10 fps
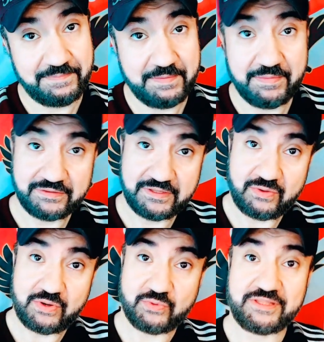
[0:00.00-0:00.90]
بقى
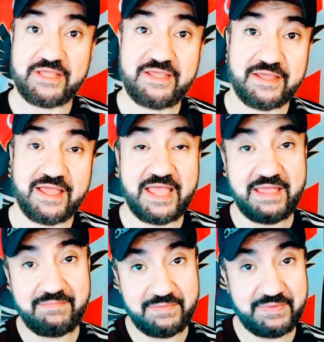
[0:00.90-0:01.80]
الدورة الودية
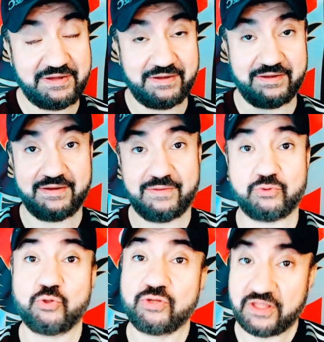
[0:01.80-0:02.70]
أهم من
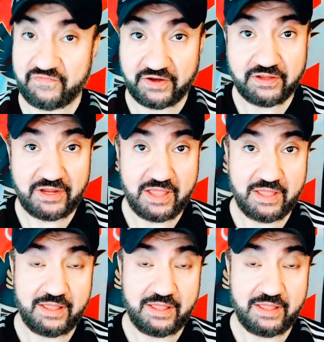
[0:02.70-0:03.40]
بطولة أفريقيا